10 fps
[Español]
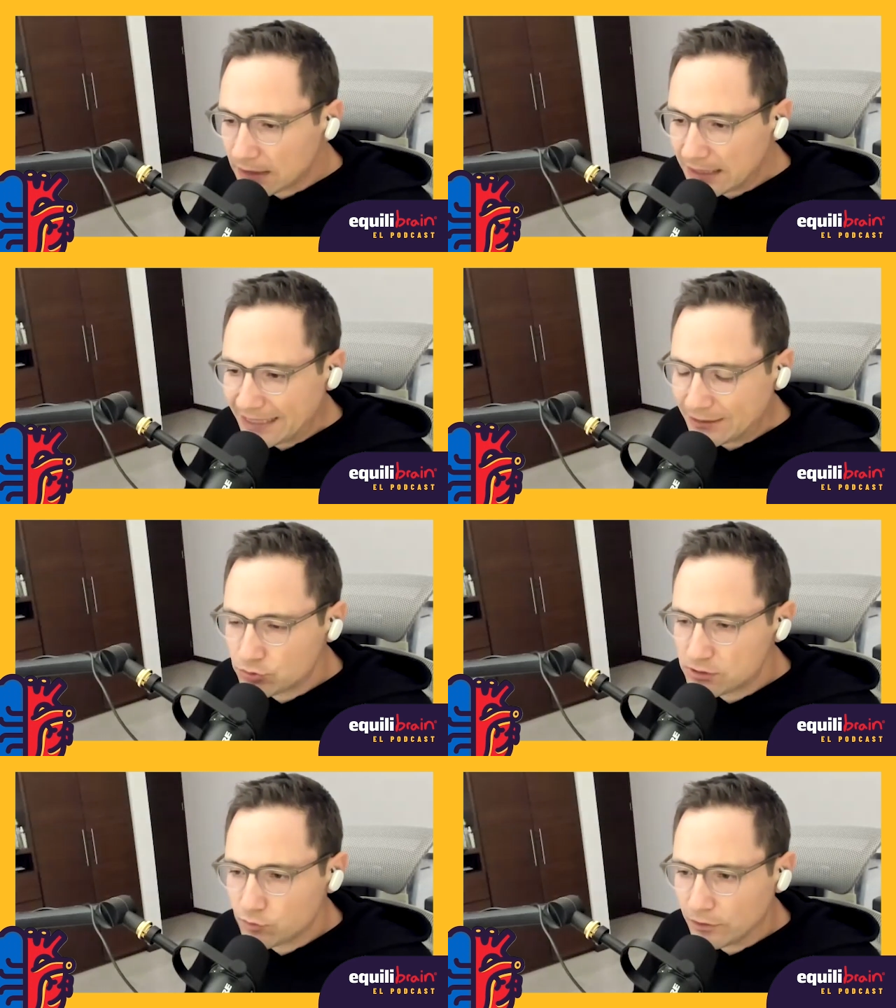Y
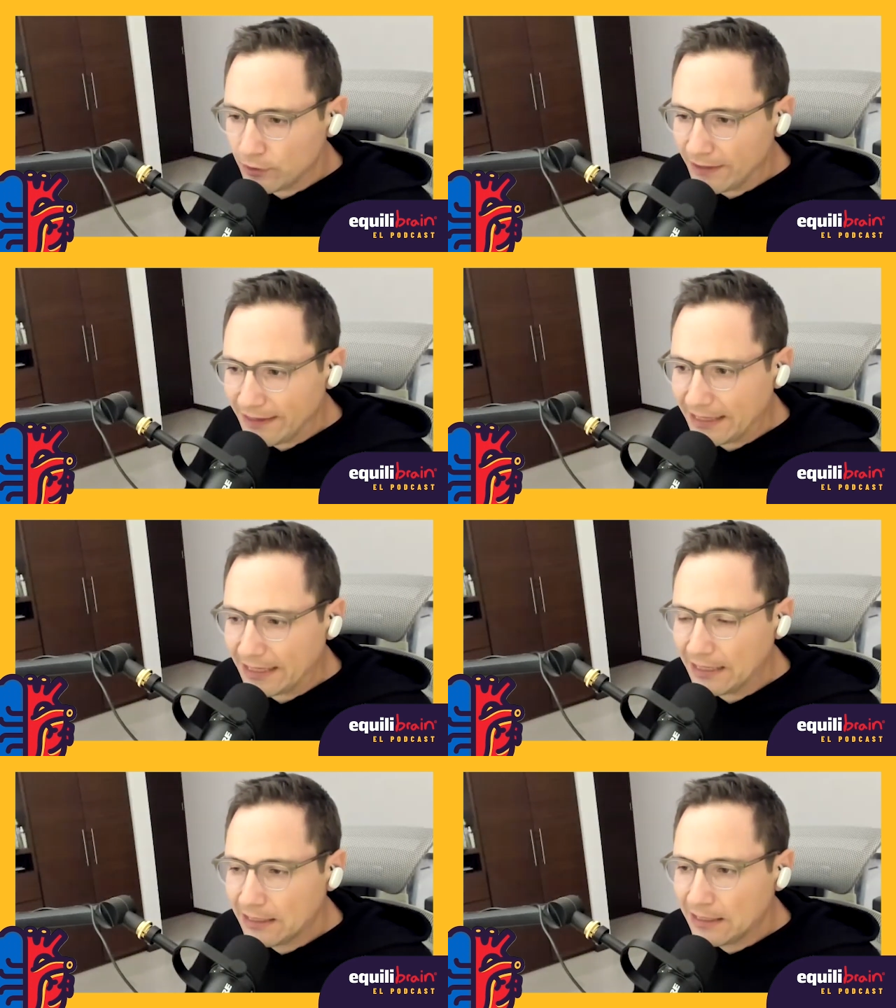entonces cuando le
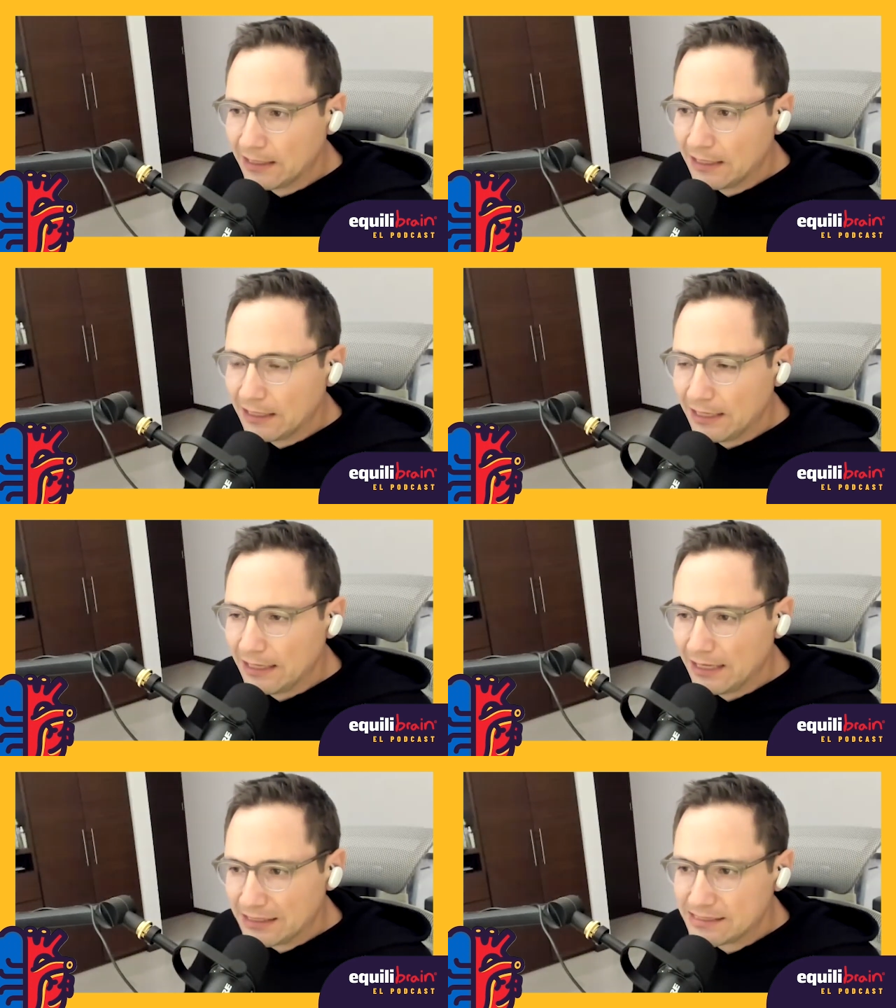dije
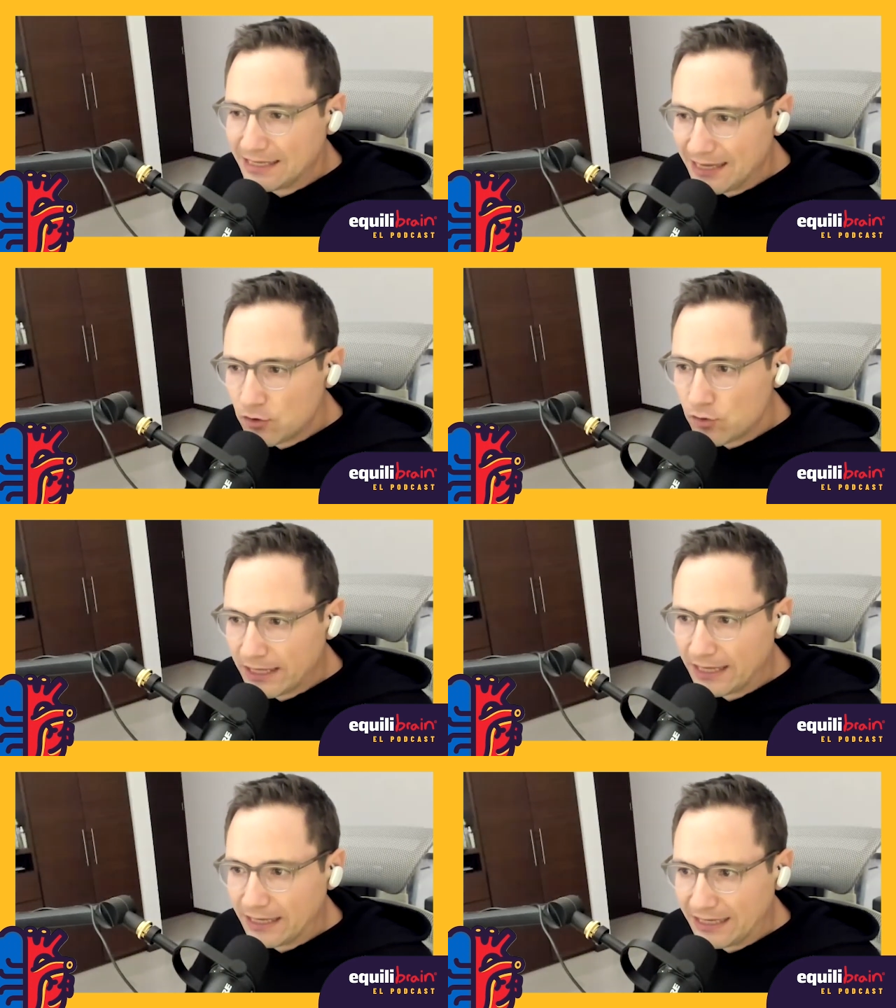eh, es que quiero
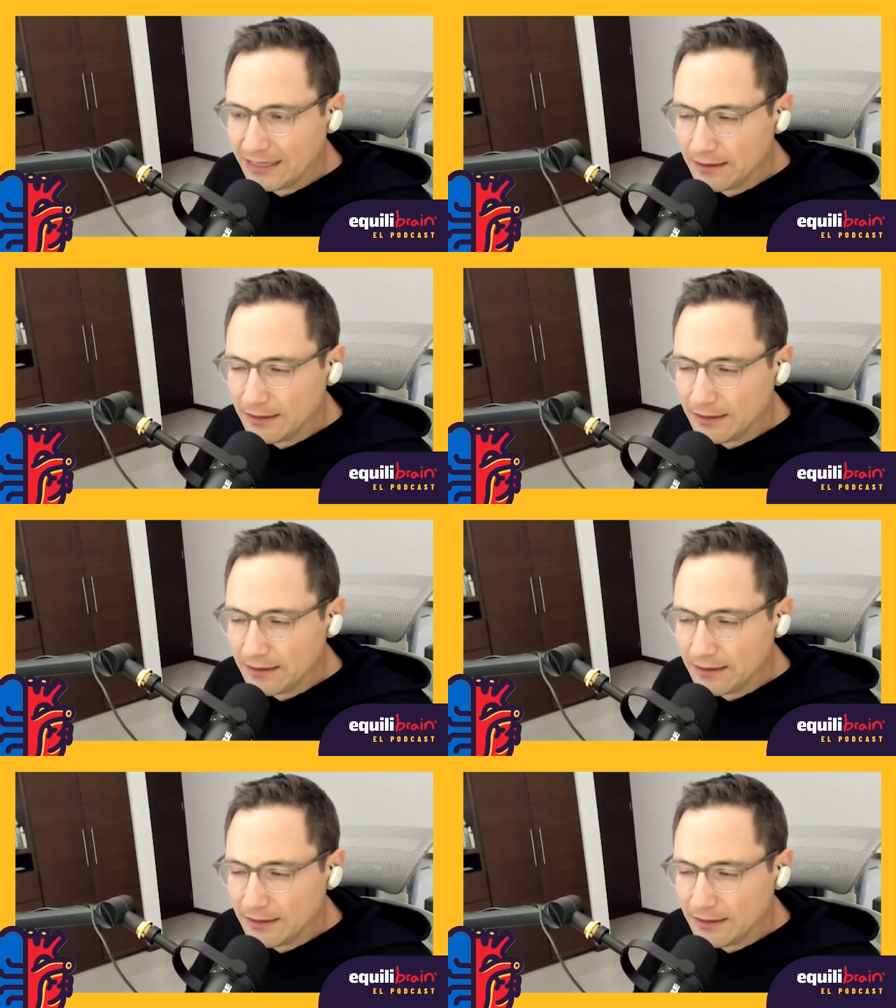que,